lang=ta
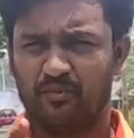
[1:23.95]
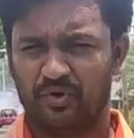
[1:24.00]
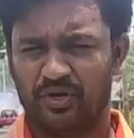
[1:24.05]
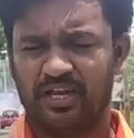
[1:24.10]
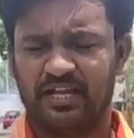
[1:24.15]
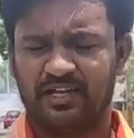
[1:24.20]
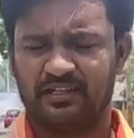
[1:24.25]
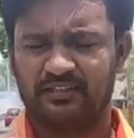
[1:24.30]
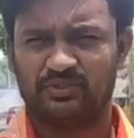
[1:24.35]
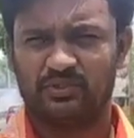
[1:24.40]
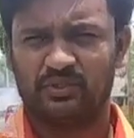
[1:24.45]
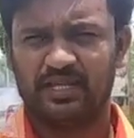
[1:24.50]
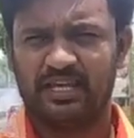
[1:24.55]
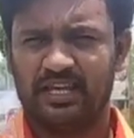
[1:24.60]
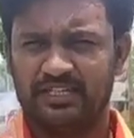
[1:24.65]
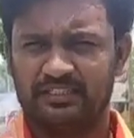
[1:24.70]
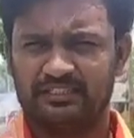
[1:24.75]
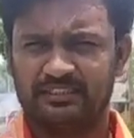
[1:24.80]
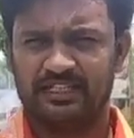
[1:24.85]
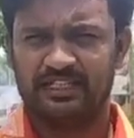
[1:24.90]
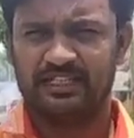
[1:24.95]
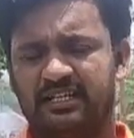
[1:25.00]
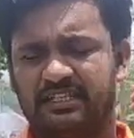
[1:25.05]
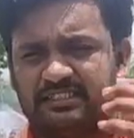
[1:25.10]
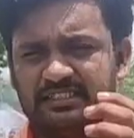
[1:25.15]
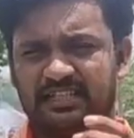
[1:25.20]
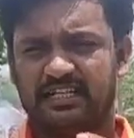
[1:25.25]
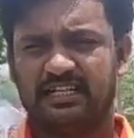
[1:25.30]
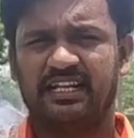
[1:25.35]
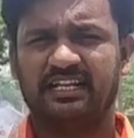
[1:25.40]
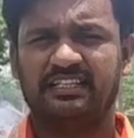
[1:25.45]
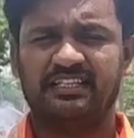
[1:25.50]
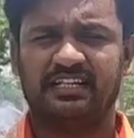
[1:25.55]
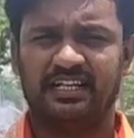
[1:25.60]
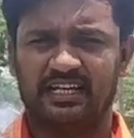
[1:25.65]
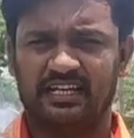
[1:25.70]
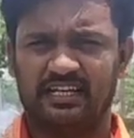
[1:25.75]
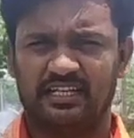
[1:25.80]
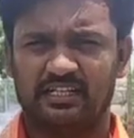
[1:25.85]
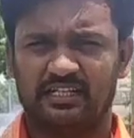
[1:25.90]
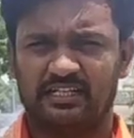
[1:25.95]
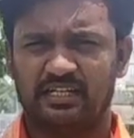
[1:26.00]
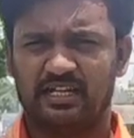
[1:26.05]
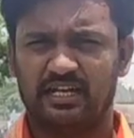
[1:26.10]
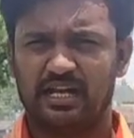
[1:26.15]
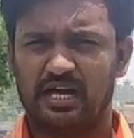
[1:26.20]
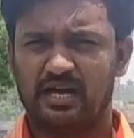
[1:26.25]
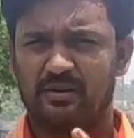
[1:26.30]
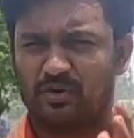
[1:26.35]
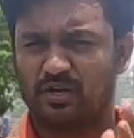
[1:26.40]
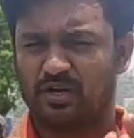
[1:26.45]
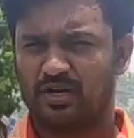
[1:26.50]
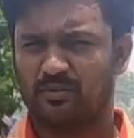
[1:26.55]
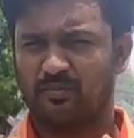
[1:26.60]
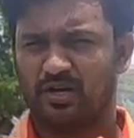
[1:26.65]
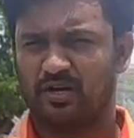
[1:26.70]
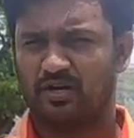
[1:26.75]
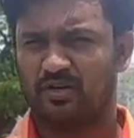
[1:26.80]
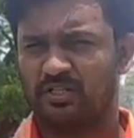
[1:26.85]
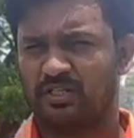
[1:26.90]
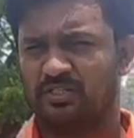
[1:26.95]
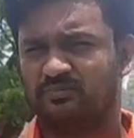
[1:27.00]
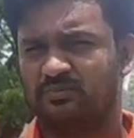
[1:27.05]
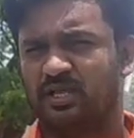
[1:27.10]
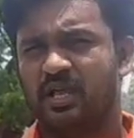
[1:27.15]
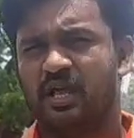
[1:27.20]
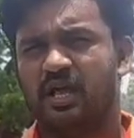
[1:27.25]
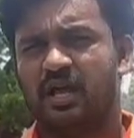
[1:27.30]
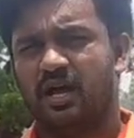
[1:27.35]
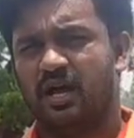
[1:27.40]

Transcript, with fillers: முன்னே நான் சொன்னேன் எக்ஸாக்டாக இந்த இடம் எங்கே இருக்குன்னா நாமக்கல் மாவட்டம்